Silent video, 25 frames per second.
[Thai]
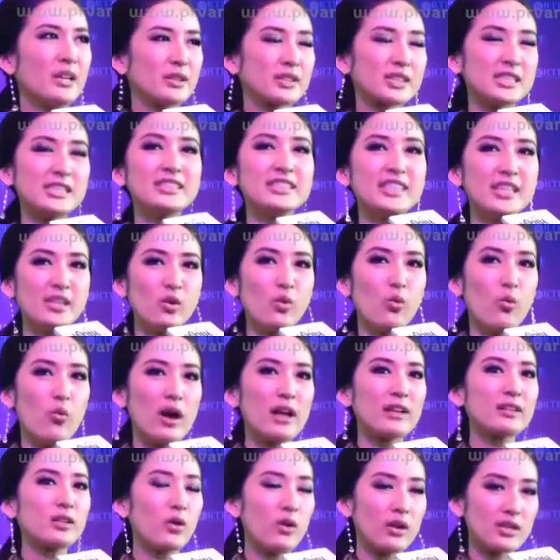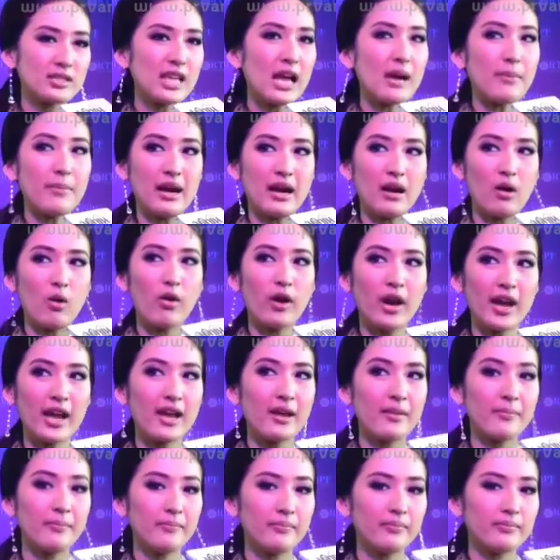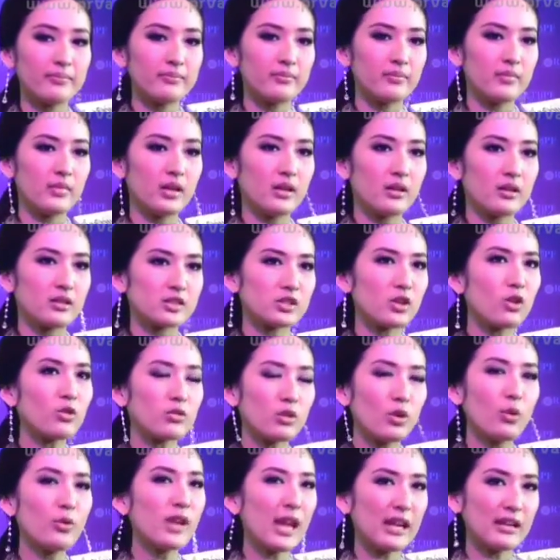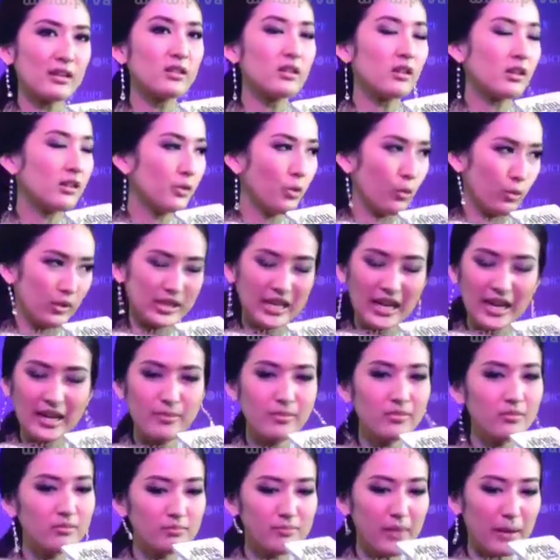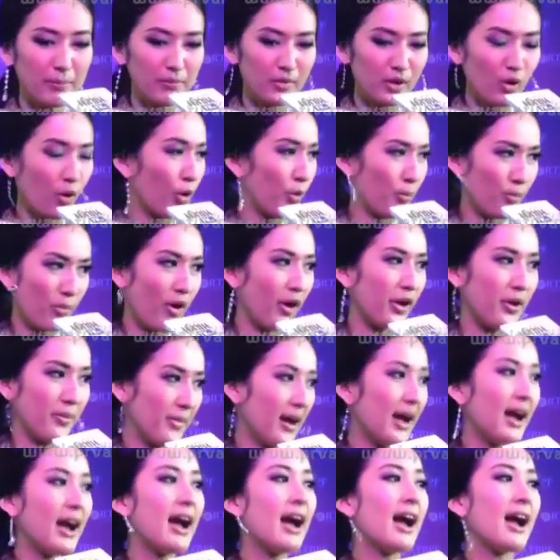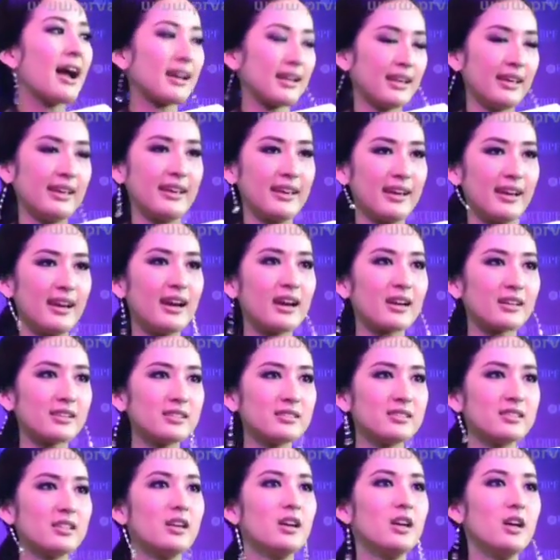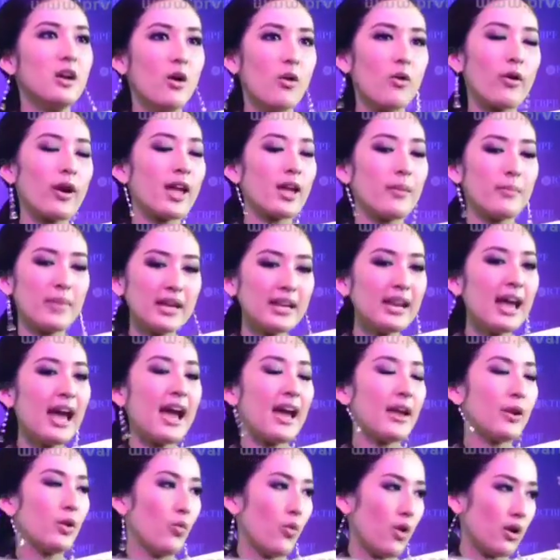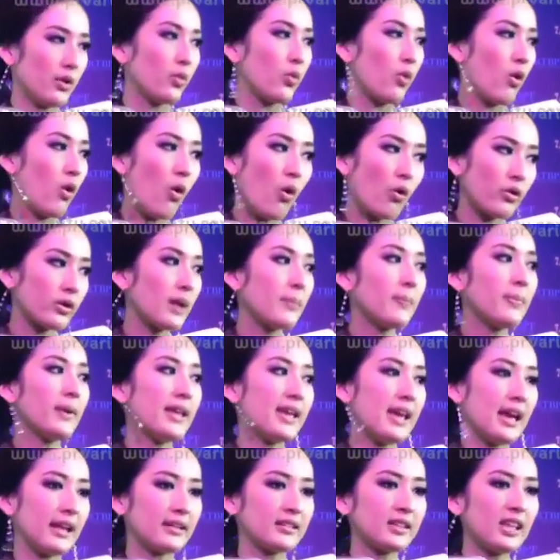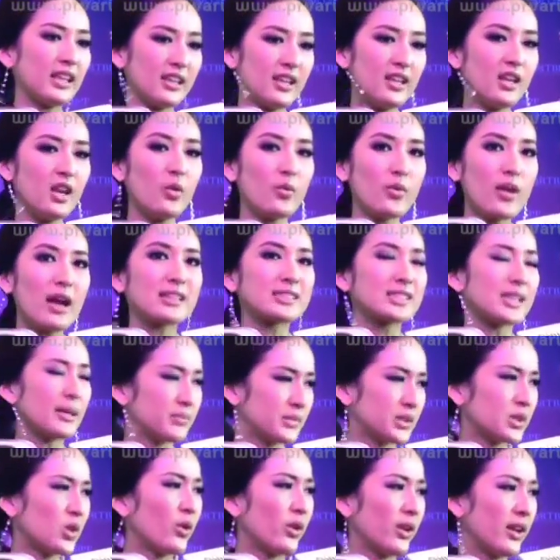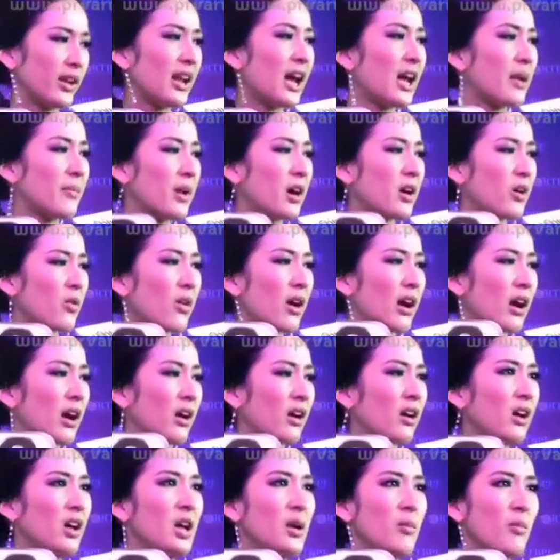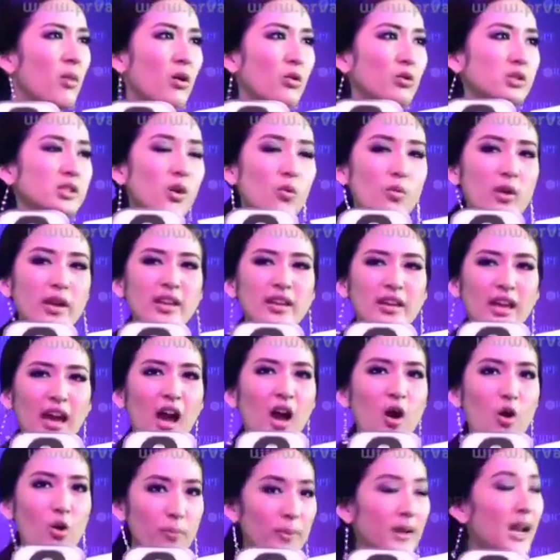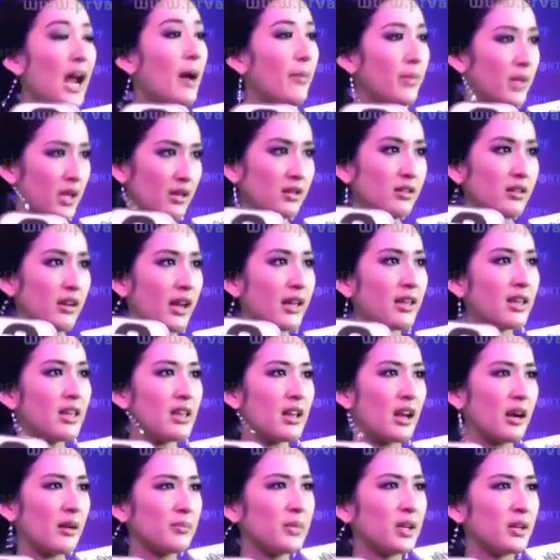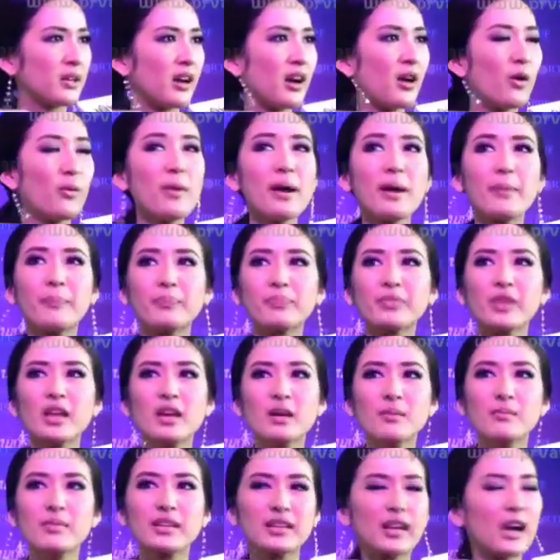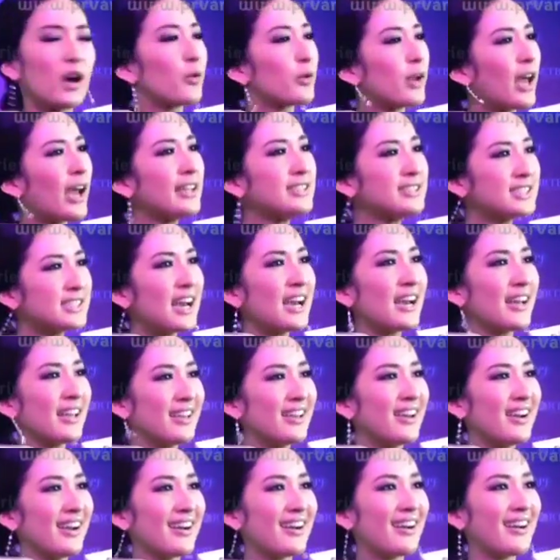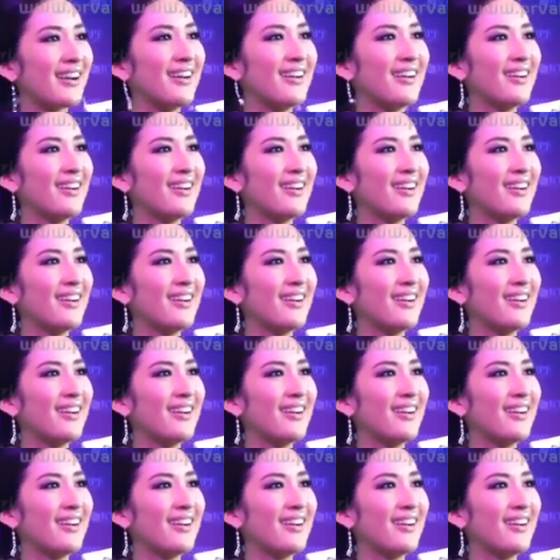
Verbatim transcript: จริง ๆ หนูว่าโทรศัพท์อะโอเคตนรุ่นนั้นคือหนูใช้แบบหล่นบ่อยมากอะไรอย่างเงี้ยค่ะ คือโอเคไม่นานหนูว่าหนูก็คงได้เปลี่ยนแต่ที่หนูอยากจับโจนให้ได้มากกว่าเพราะรู้สึกว่าอย่างเงี้ยเขาก็ไปทำอย่างอื่นได้อีกอะเหมือนเขาแบบเหมือนเขาได้ใจอะค่ะ